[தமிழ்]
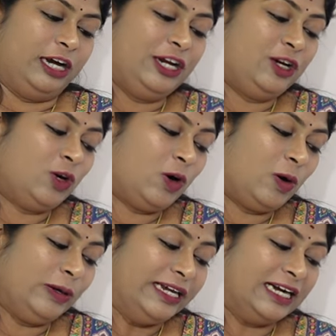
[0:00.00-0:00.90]
இன்னும்
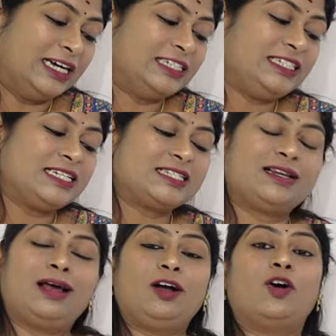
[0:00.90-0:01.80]

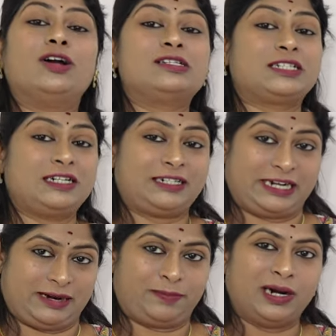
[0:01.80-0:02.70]
எனர்ஜிஸில்
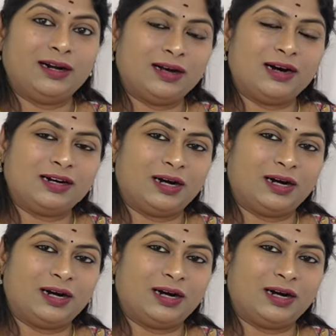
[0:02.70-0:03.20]
கான்சென்ட்ரேட் பண்ணாங்க